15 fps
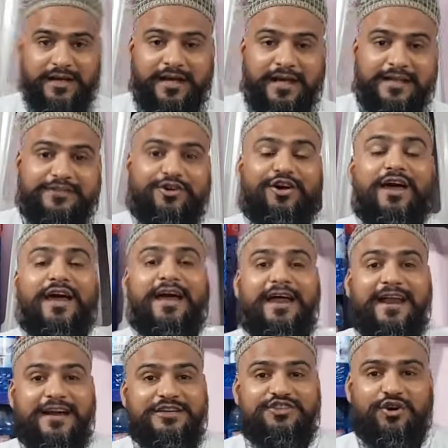तो
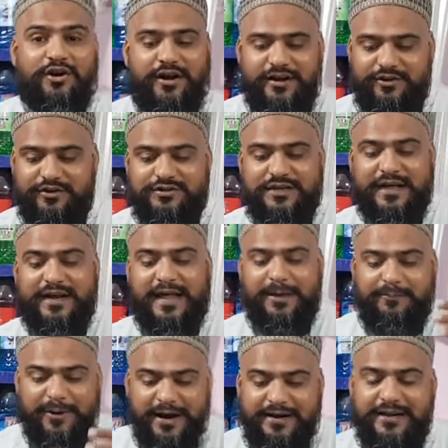एंड शोल्डर यूज करना है
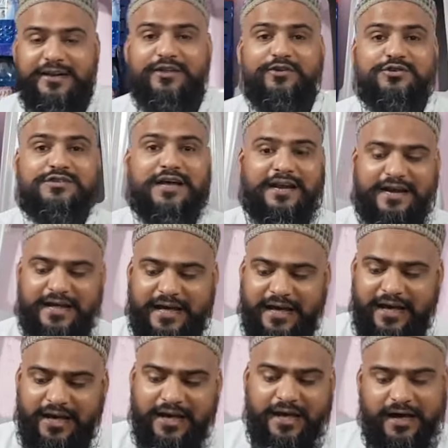पेंटिंग यूज करना
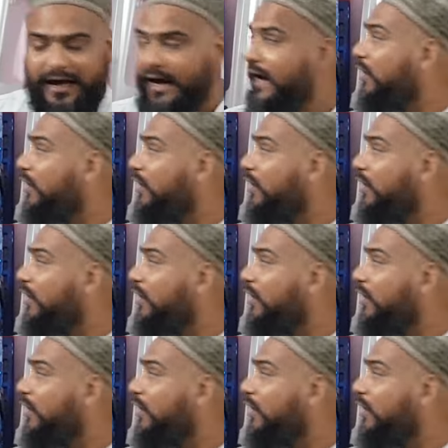है हाँ